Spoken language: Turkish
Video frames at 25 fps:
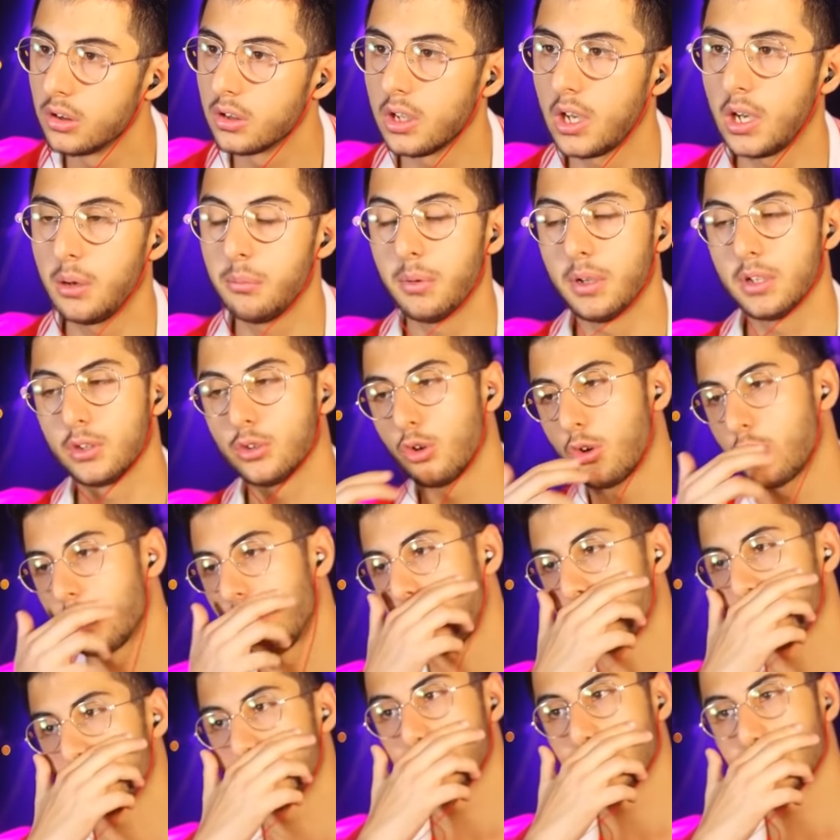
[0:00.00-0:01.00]
Tamam ben
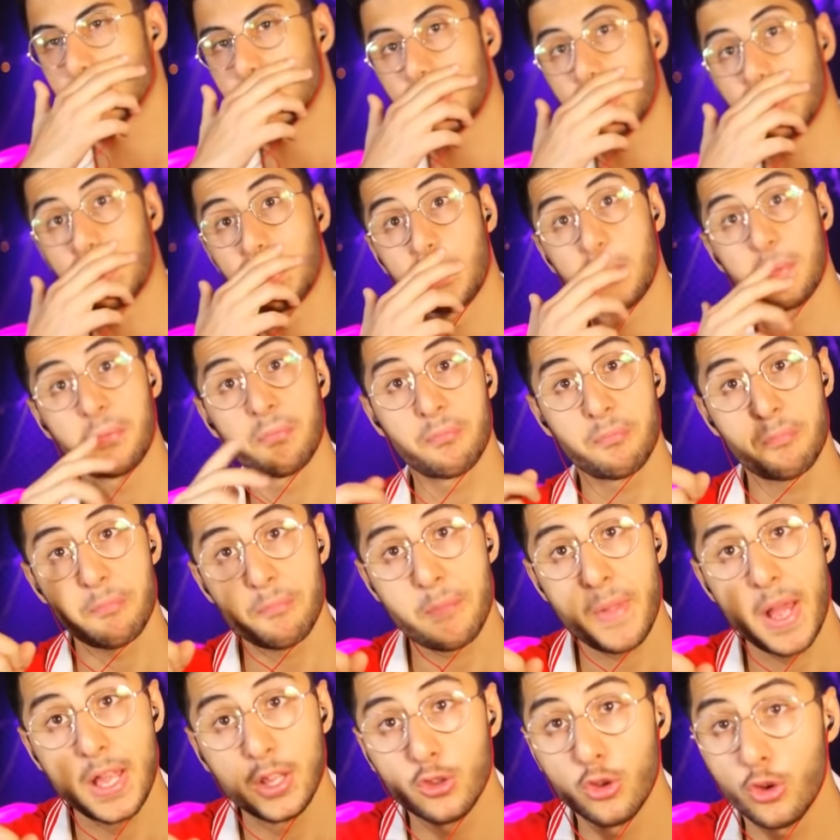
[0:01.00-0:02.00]
doğru yapmışım o zaman.
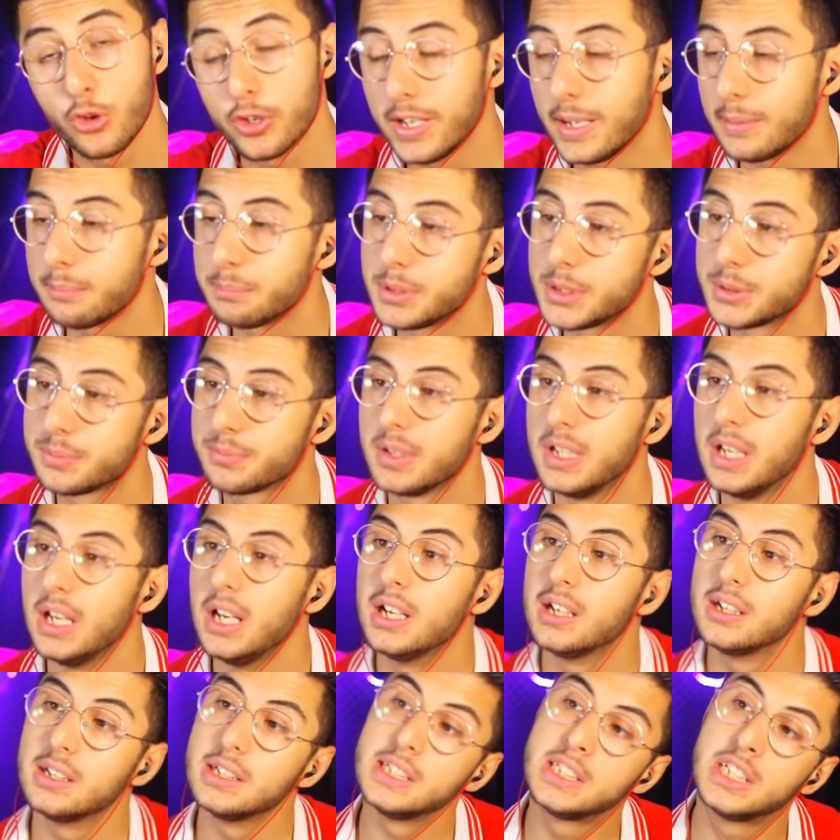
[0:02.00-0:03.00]
Doğru yapmışım.
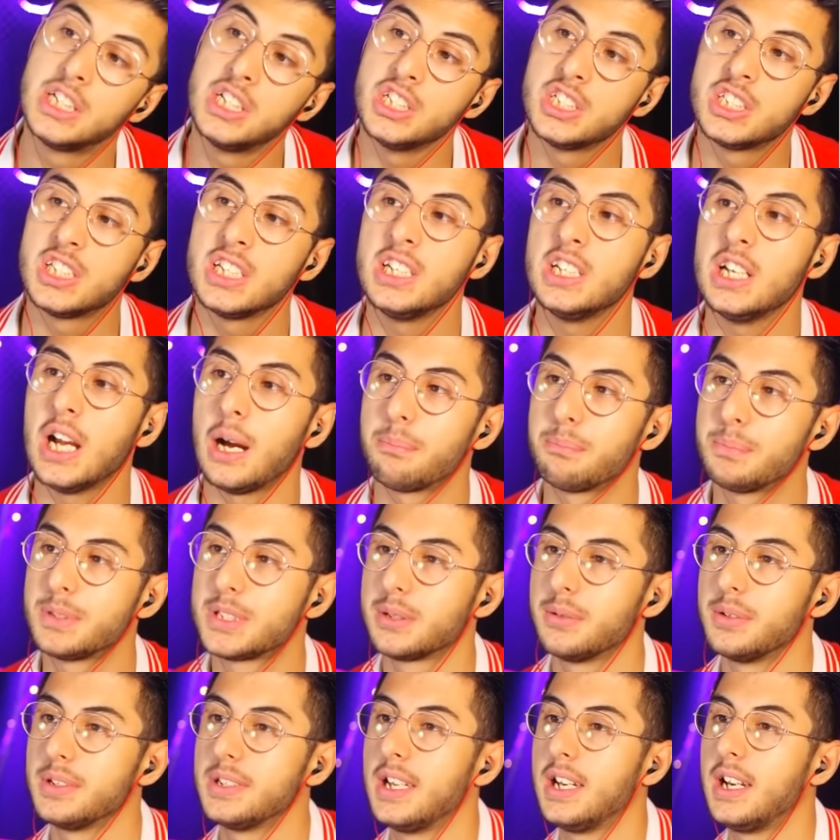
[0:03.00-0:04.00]
İkinciyi
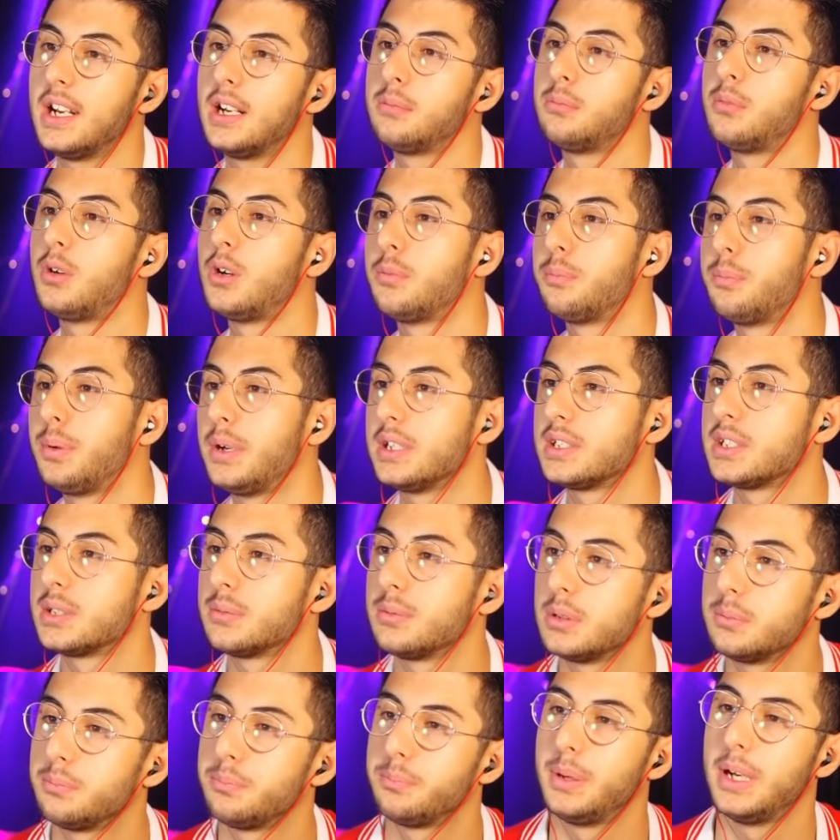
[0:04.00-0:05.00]
yapmışım. There are more
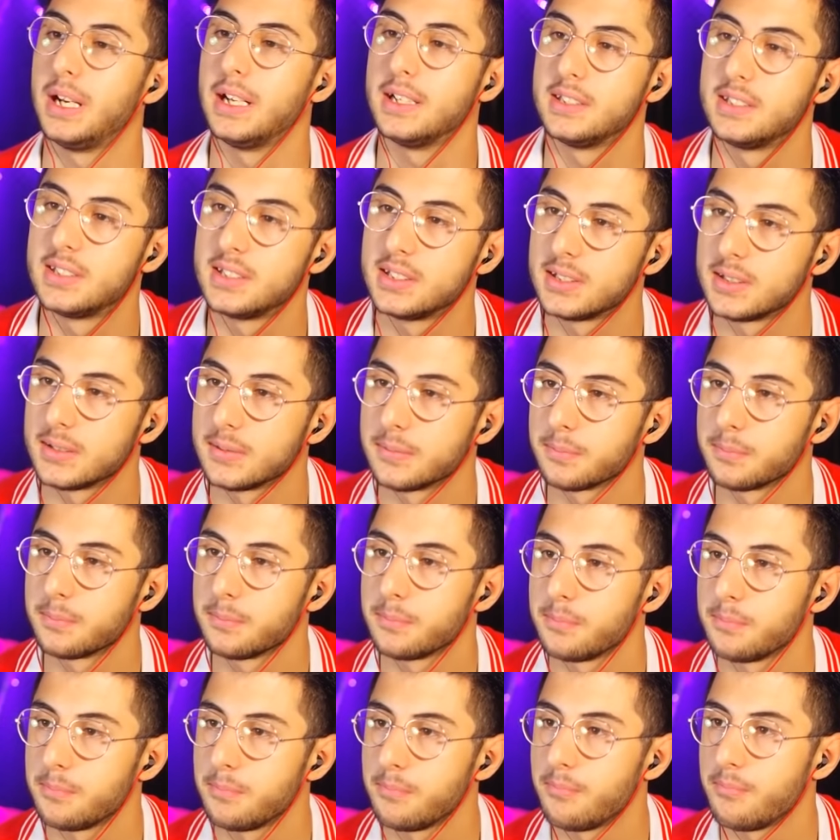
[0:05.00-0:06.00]
possible pets.
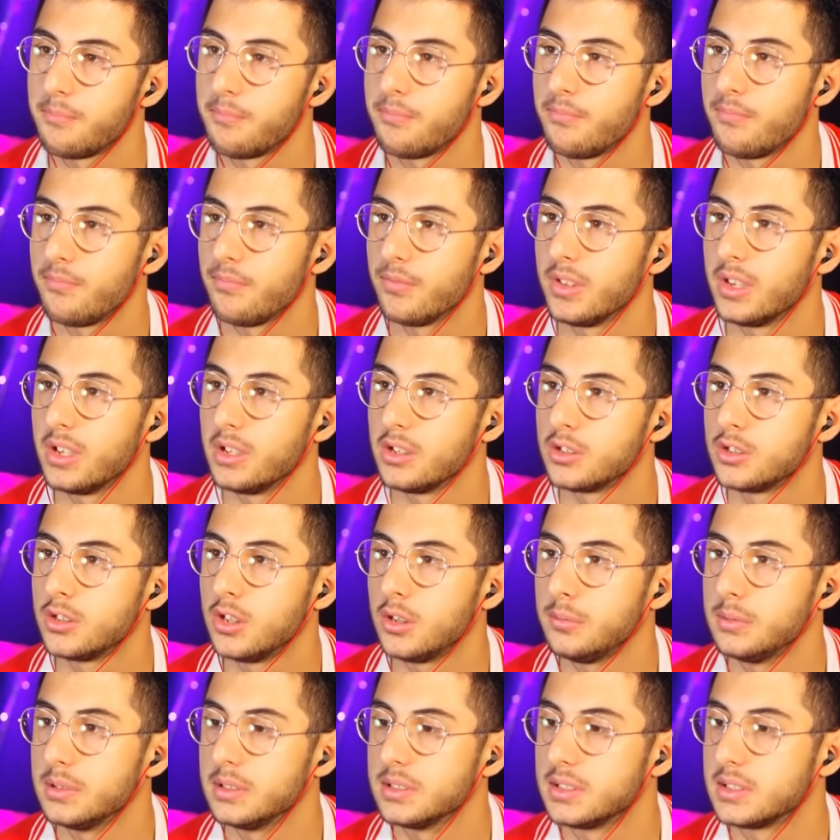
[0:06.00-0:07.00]

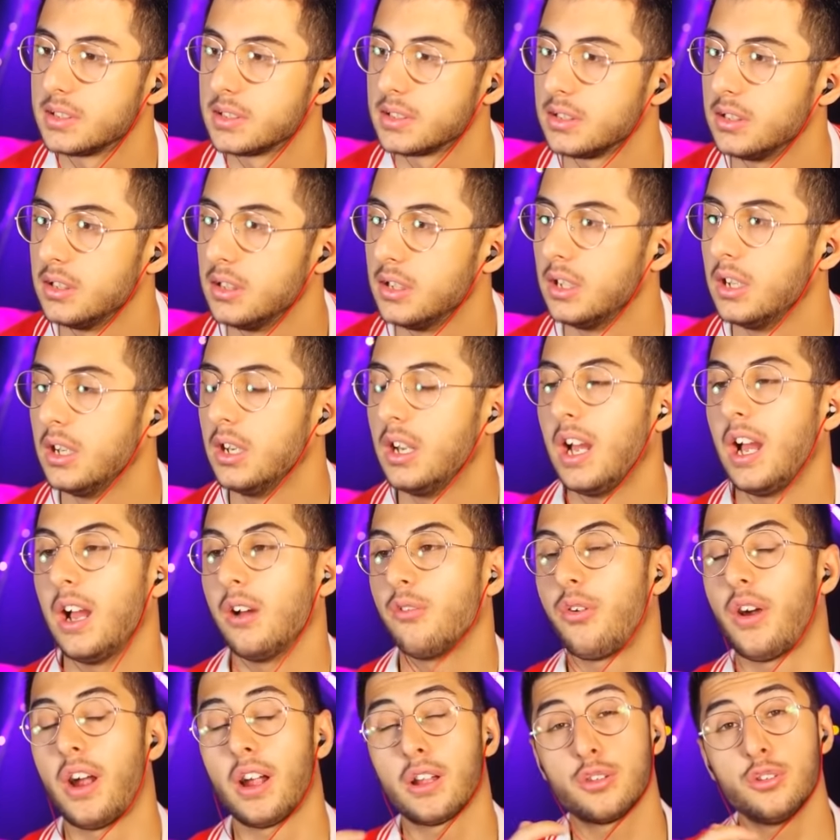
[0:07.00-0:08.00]
Comments.
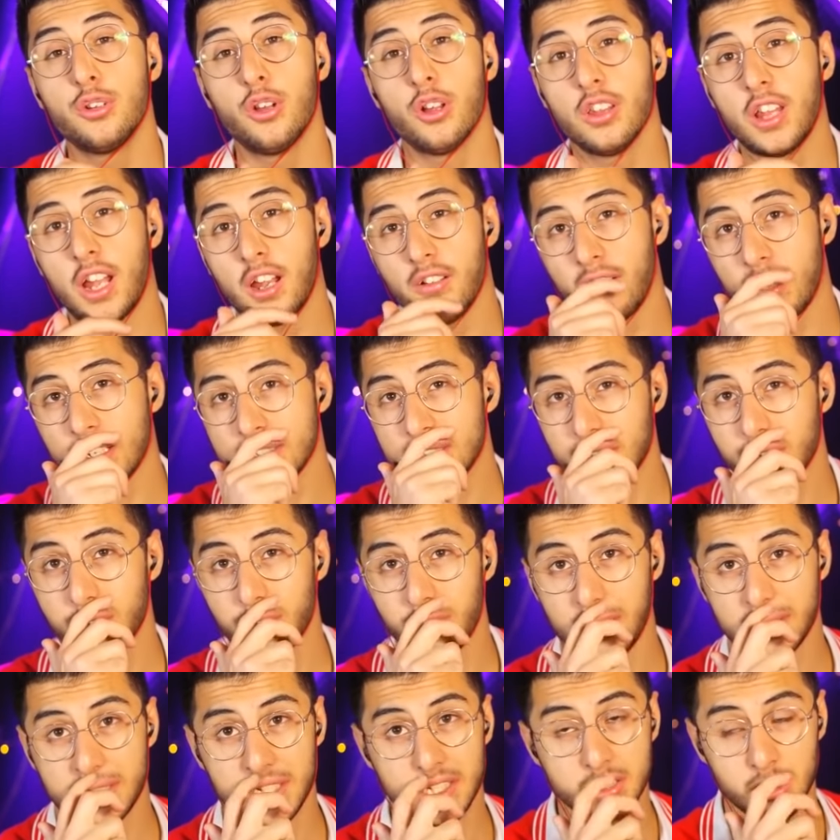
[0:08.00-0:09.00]
Yani farklı yollar varsa
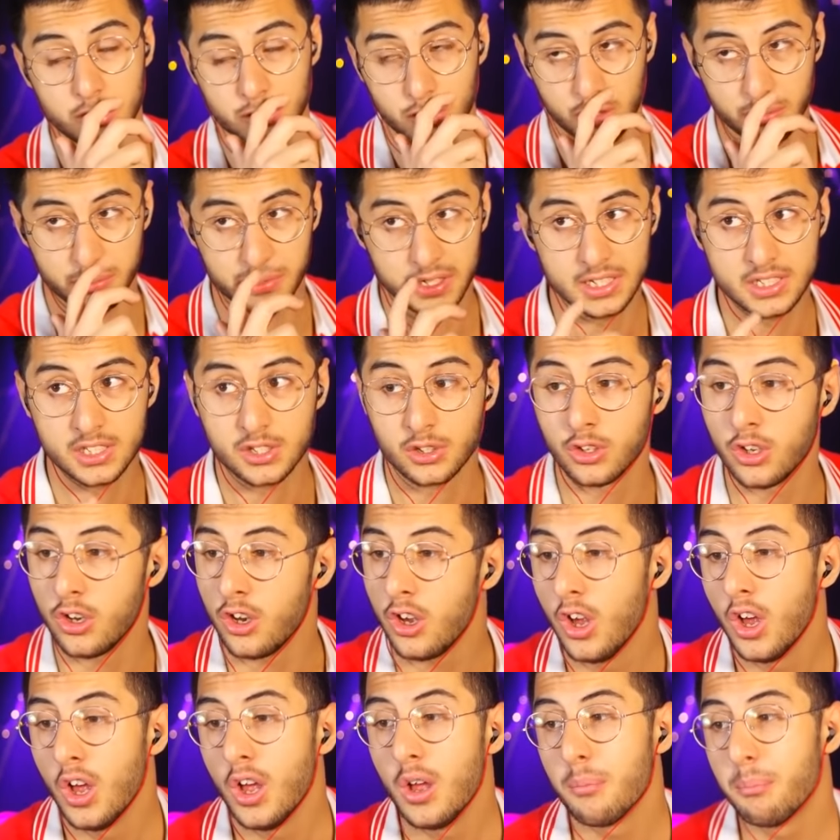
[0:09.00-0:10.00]
diyor arkadaşlar yorumlara yazın diyor.